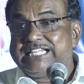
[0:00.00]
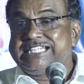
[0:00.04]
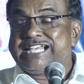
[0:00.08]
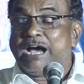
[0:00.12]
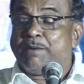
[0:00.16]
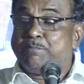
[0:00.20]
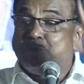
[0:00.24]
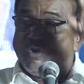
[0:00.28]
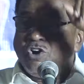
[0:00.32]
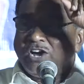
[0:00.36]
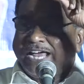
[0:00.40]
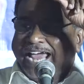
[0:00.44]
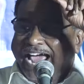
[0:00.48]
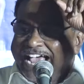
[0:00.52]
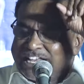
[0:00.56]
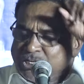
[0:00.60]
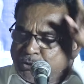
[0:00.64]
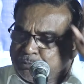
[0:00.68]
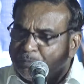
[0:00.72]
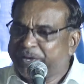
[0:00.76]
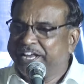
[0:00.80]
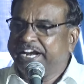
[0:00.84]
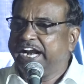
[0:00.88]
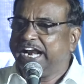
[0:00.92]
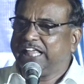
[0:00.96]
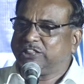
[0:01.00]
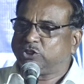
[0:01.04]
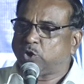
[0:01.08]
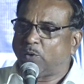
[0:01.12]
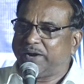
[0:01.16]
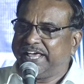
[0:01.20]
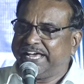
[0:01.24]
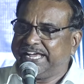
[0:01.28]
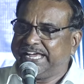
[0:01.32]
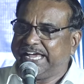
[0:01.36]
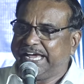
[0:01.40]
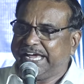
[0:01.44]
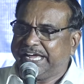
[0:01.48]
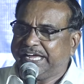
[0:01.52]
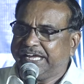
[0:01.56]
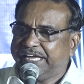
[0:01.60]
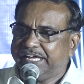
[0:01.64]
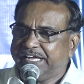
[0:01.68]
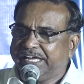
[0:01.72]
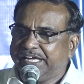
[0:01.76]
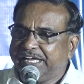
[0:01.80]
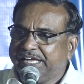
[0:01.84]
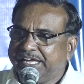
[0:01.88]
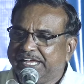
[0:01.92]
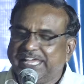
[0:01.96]
ஜம்மு காஷ்மீரில் தொடங்கி
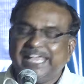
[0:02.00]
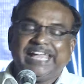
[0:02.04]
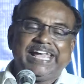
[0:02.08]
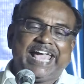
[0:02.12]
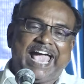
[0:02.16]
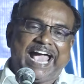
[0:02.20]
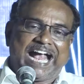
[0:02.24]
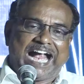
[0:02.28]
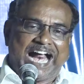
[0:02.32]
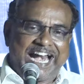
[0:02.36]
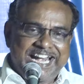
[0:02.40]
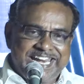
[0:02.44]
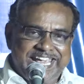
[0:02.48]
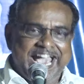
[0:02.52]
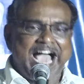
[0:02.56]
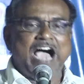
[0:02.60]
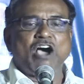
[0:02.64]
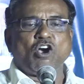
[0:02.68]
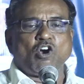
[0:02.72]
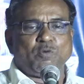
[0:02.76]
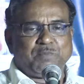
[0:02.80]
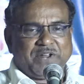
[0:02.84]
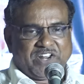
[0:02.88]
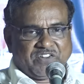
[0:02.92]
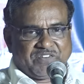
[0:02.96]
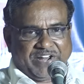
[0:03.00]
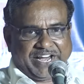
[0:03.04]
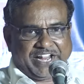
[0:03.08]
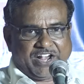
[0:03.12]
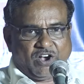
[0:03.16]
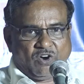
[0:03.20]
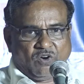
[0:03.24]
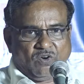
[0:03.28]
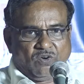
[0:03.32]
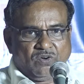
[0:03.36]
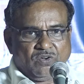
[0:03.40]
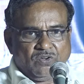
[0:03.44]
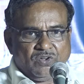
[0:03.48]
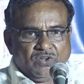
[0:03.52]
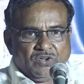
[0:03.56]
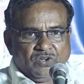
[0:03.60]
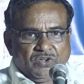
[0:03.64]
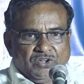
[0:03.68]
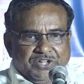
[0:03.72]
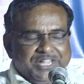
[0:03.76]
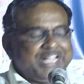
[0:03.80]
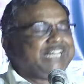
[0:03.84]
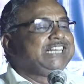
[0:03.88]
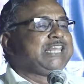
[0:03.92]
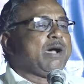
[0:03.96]
இங்கே கன்னியாகுமரி வரைக்கும்
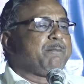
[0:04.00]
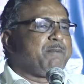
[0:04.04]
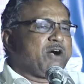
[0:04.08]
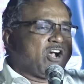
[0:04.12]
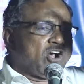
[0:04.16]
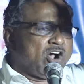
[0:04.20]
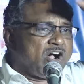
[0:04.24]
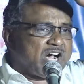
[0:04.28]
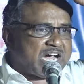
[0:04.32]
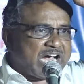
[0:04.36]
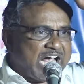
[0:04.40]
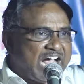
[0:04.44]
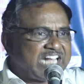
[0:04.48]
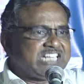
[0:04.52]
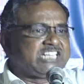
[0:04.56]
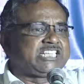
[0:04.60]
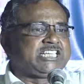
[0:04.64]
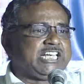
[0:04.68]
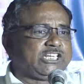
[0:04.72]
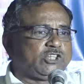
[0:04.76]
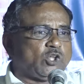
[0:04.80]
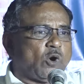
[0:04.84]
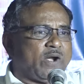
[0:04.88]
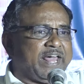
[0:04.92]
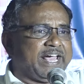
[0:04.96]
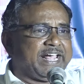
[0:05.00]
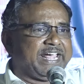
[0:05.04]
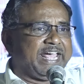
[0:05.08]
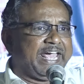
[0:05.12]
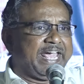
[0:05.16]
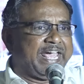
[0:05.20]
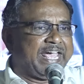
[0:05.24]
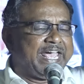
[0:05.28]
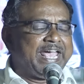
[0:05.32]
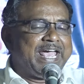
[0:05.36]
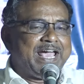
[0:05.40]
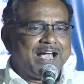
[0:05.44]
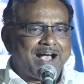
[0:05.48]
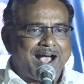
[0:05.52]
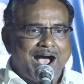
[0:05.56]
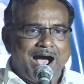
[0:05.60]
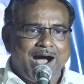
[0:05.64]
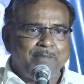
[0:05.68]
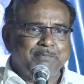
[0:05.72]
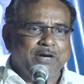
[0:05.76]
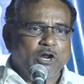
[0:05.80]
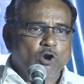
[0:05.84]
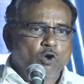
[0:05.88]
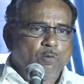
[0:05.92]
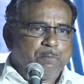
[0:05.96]
இந்த பக்கம் கட்சி தொடங்கி
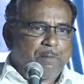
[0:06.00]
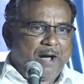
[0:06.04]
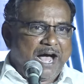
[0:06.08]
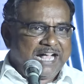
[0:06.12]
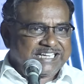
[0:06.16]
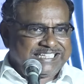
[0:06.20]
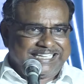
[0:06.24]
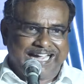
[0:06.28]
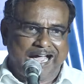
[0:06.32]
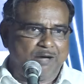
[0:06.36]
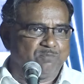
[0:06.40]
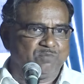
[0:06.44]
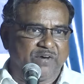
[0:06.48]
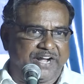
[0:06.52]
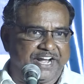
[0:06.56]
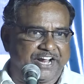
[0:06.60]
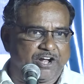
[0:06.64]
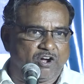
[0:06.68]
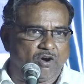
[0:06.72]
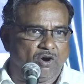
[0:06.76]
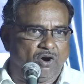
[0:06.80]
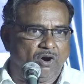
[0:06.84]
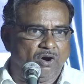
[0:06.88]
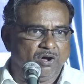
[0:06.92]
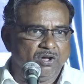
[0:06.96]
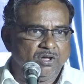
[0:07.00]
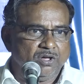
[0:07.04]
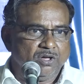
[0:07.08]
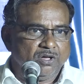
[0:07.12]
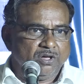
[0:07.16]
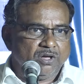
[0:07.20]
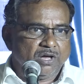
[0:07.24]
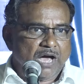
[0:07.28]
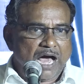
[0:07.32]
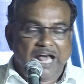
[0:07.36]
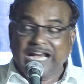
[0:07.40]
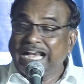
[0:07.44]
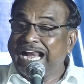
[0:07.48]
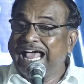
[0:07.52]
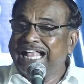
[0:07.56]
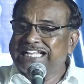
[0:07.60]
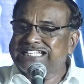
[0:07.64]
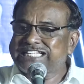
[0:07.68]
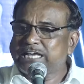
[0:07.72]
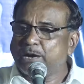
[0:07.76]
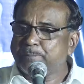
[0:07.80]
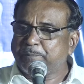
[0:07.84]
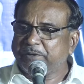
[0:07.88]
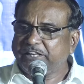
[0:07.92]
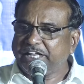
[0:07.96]
காமரூபா அசாம் வரைக்கும்
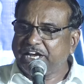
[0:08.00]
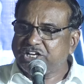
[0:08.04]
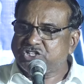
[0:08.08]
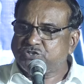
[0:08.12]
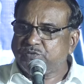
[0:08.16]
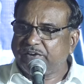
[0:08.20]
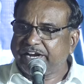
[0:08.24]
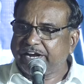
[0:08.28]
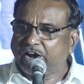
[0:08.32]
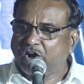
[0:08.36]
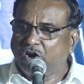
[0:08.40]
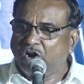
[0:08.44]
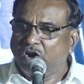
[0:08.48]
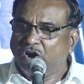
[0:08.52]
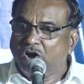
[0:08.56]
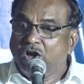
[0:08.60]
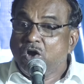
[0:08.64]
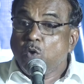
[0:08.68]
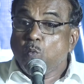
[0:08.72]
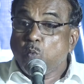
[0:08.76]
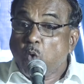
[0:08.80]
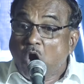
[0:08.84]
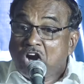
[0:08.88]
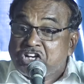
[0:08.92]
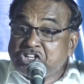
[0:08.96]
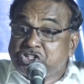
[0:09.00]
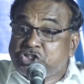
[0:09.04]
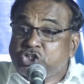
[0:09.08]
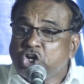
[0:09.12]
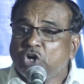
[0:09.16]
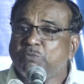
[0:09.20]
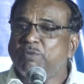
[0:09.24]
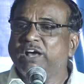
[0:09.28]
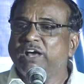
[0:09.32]
அருணாச்சல் பிரதேஷ் வரைக்கும் ஒட்டு